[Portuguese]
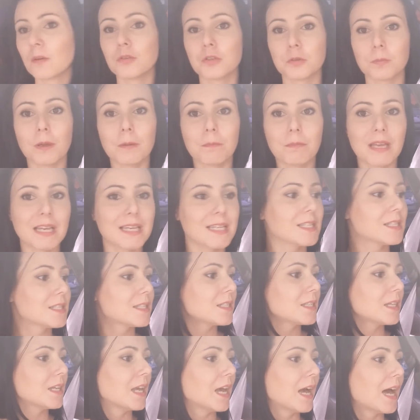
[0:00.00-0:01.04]
os
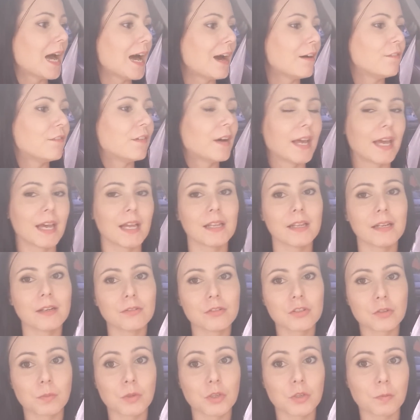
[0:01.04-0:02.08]
bebês, e a
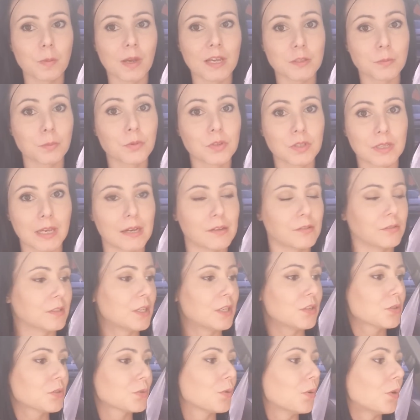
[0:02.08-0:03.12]
Rafaela, os meus pais buscaram
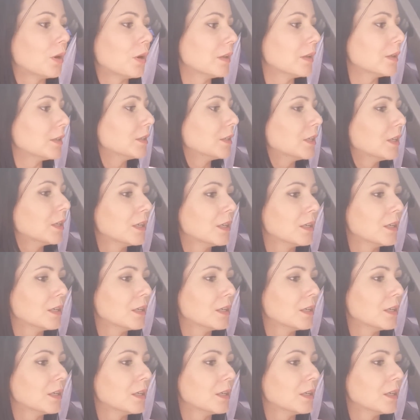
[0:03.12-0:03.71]
na escola.